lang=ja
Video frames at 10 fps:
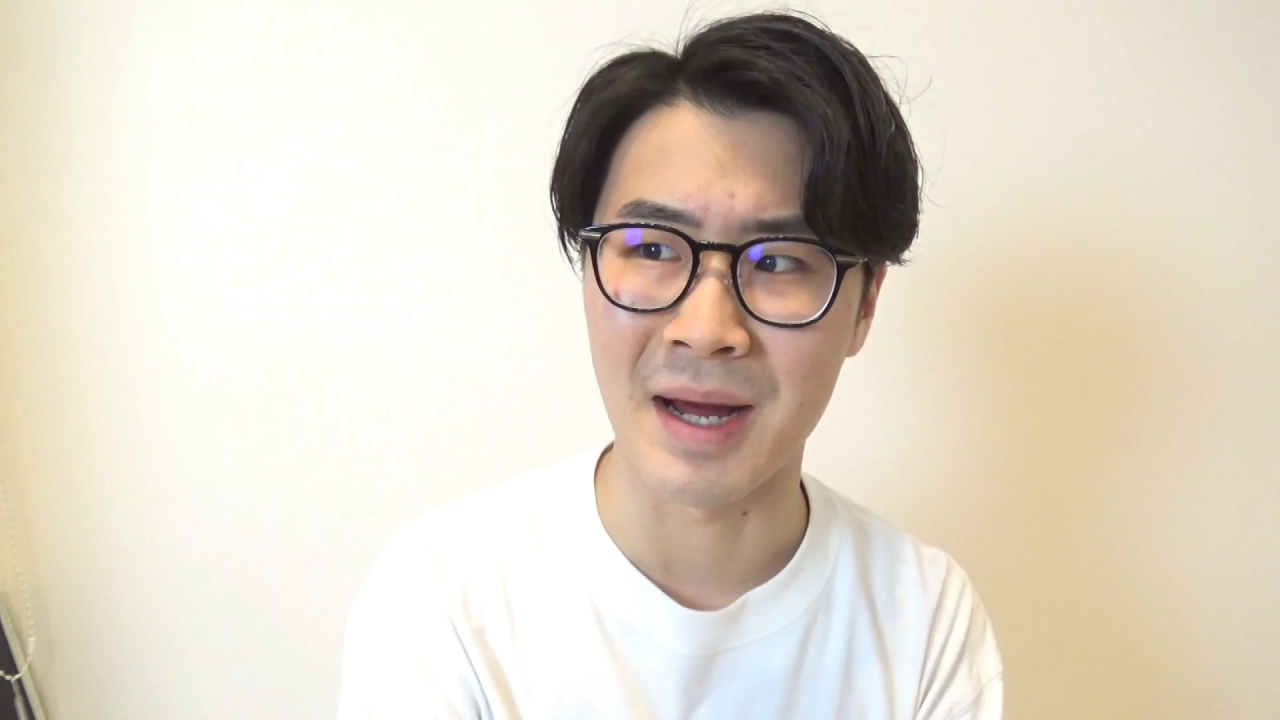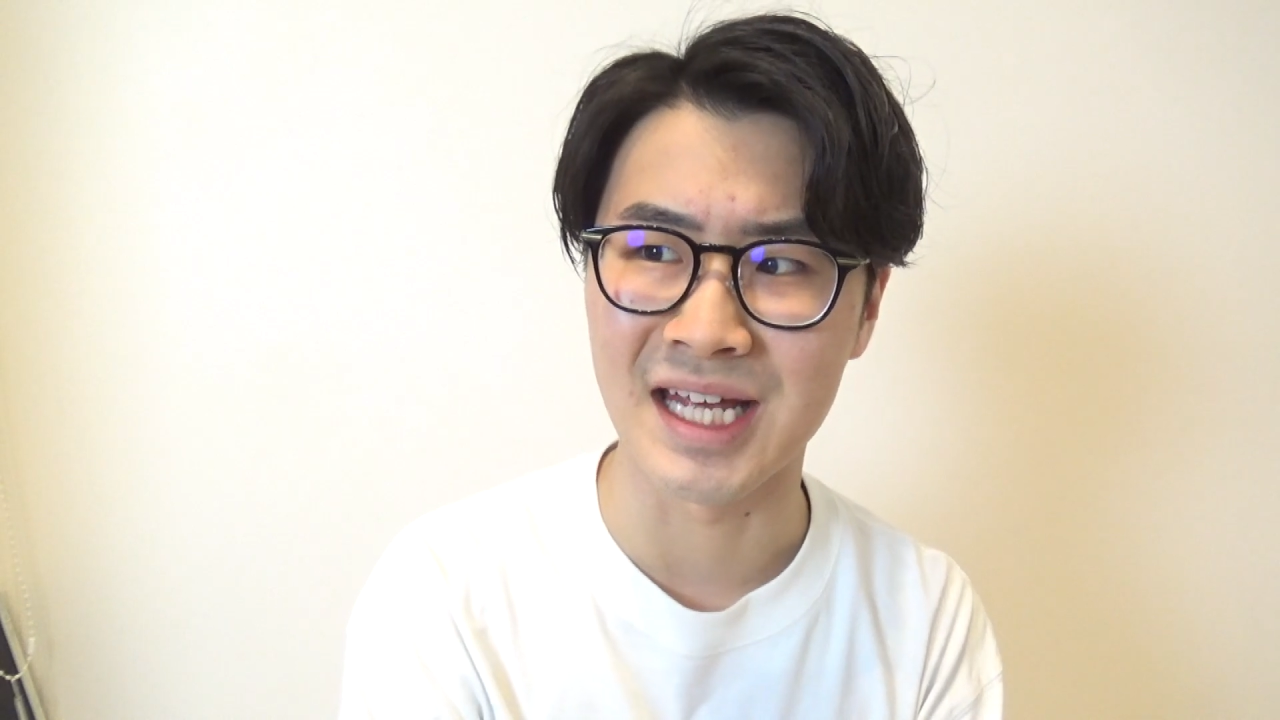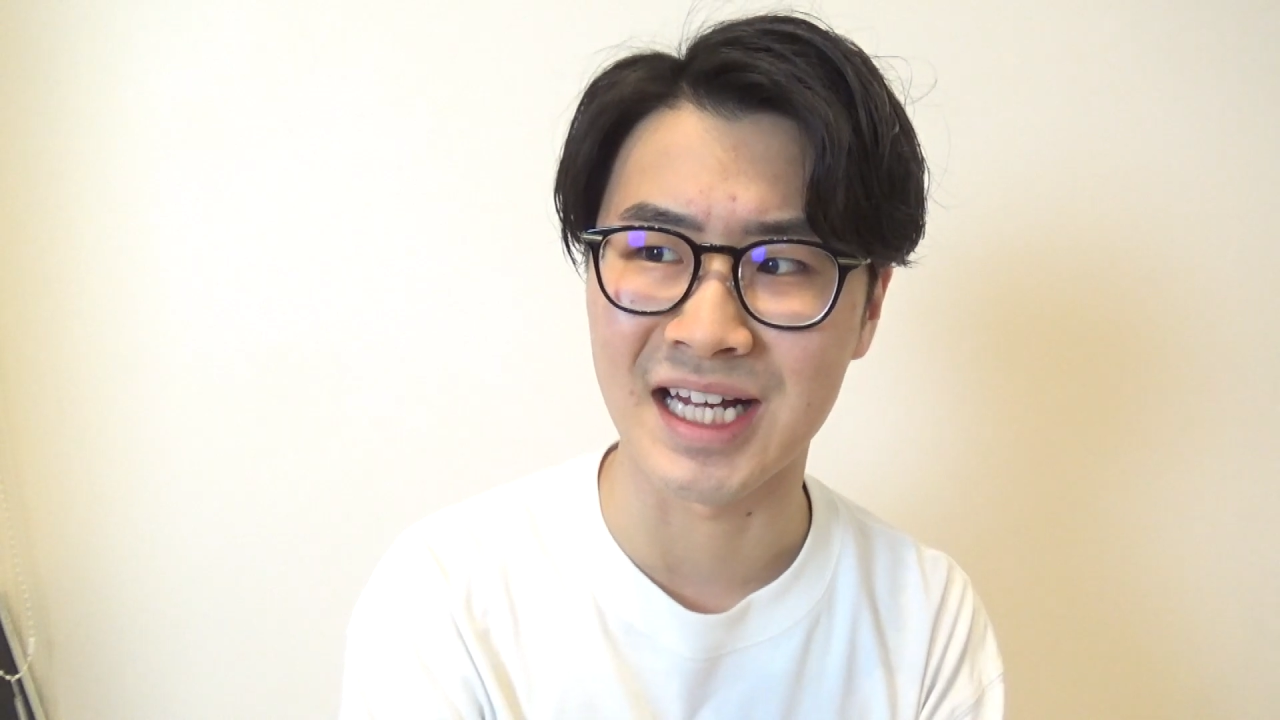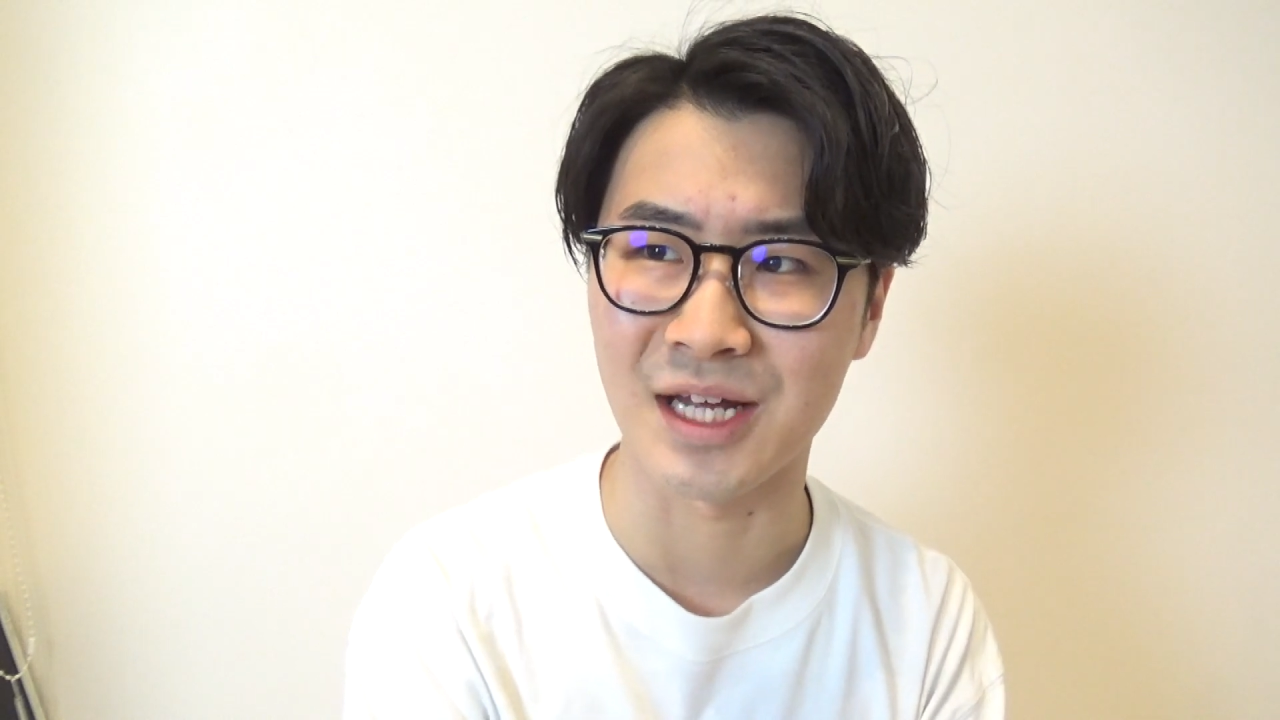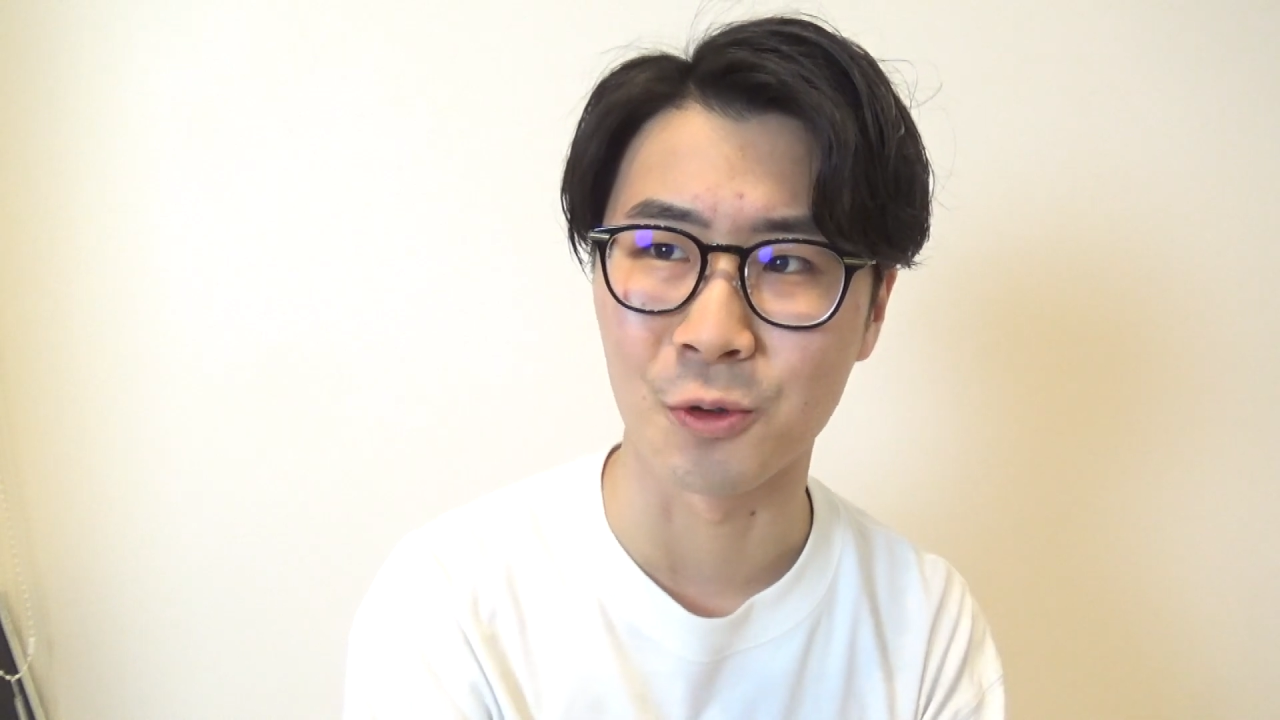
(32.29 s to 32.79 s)

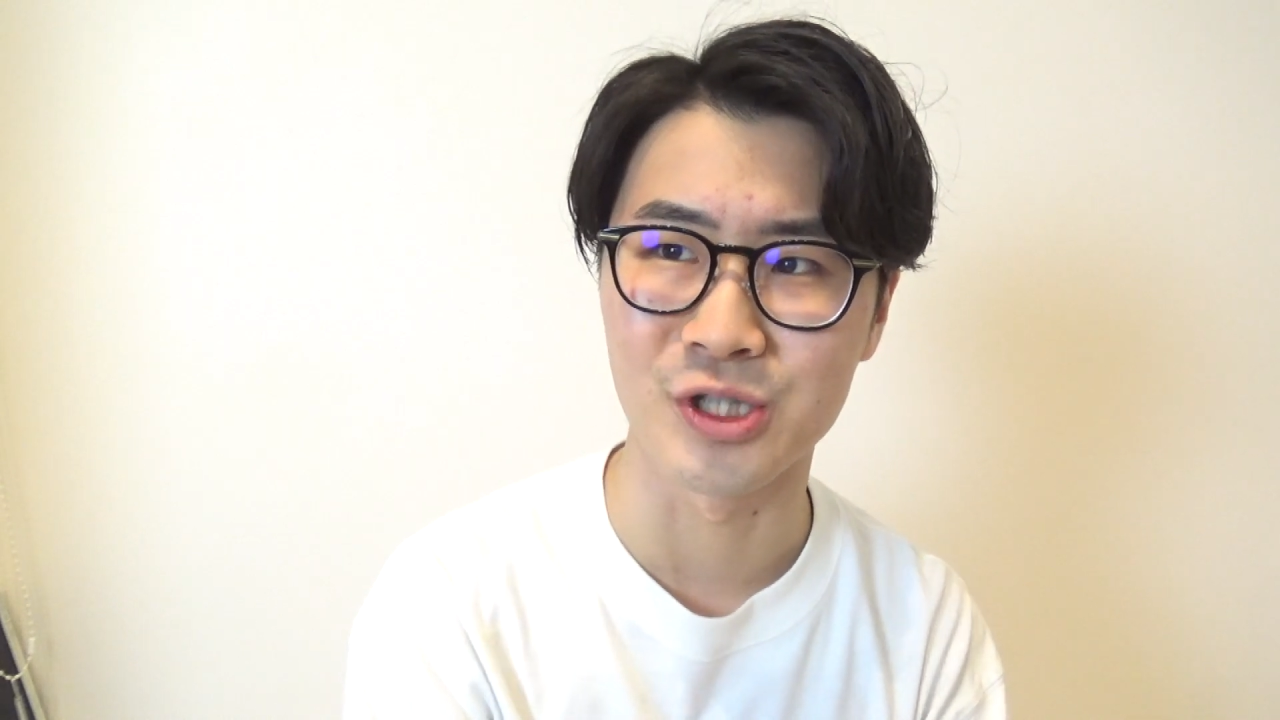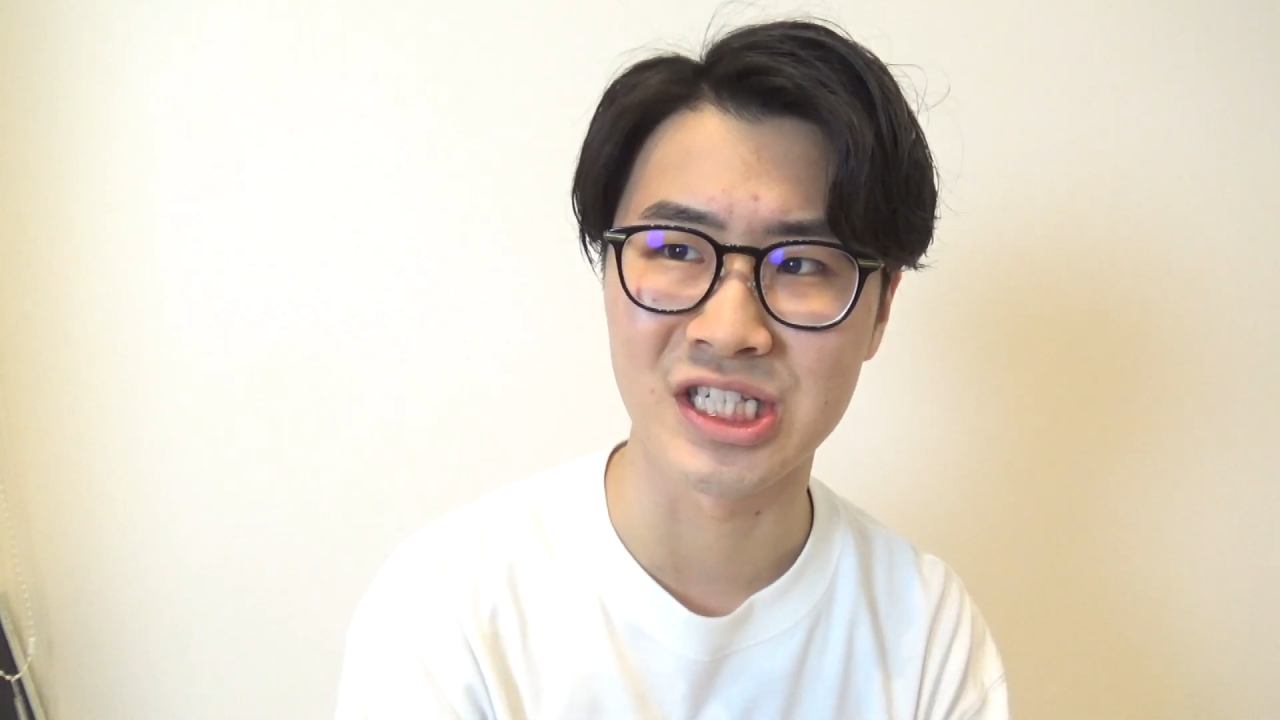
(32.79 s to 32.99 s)
毎回こっ